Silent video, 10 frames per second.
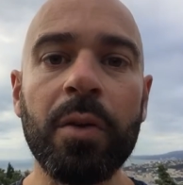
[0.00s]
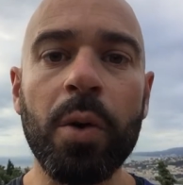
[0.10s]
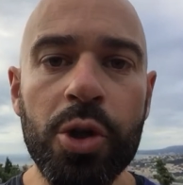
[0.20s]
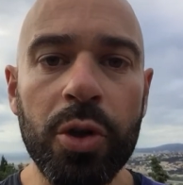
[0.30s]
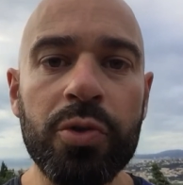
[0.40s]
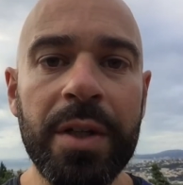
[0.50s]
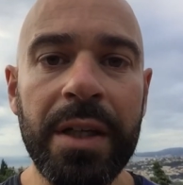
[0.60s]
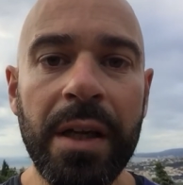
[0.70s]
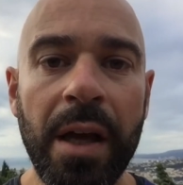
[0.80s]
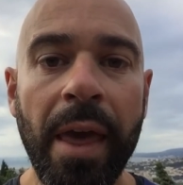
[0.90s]

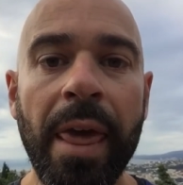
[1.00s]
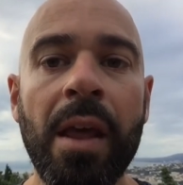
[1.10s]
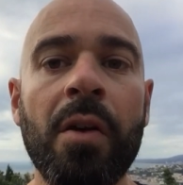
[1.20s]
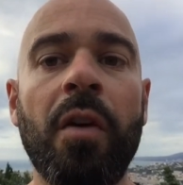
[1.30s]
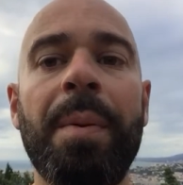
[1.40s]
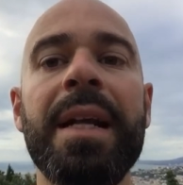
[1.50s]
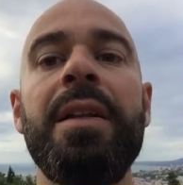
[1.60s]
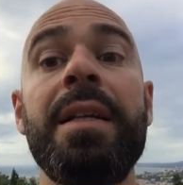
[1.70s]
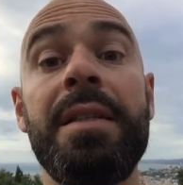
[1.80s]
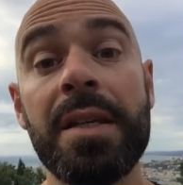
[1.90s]
Aujourd'hui, on va parler
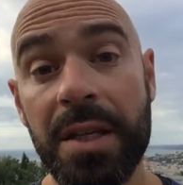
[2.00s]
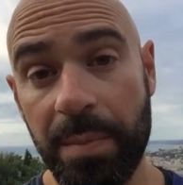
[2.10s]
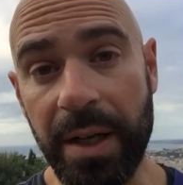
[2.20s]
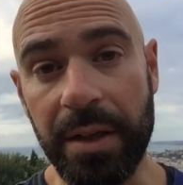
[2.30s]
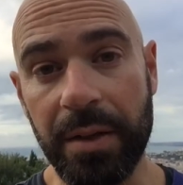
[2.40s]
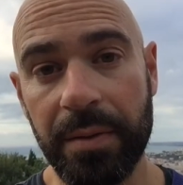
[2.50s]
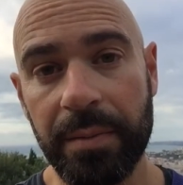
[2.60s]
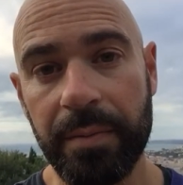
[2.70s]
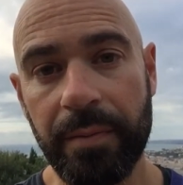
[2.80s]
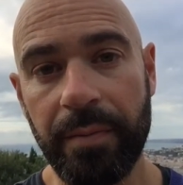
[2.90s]
de la discipline.
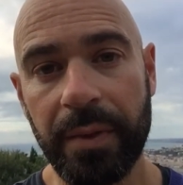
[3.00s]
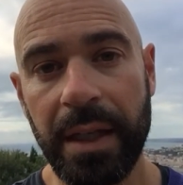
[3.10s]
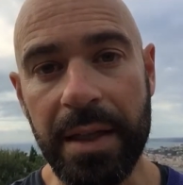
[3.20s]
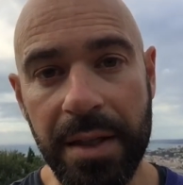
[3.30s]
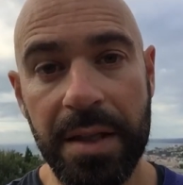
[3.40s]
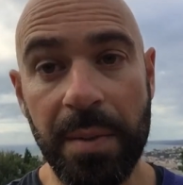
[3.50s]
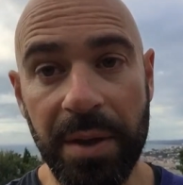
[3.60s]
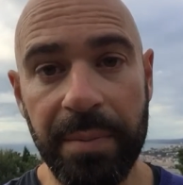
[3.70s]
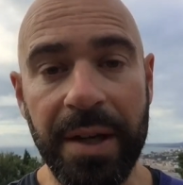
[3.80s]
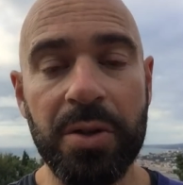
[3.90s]
La
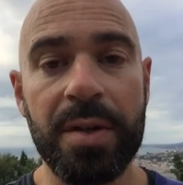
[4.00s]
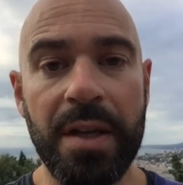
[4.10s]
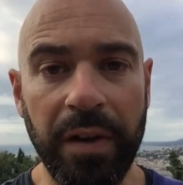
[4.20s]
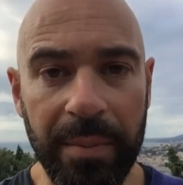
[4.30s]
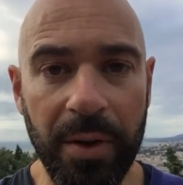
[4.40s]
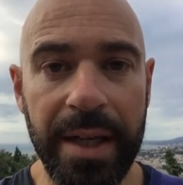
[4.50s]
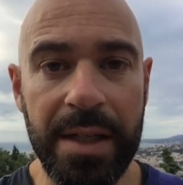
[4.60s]
discipline parce que c'est vraiment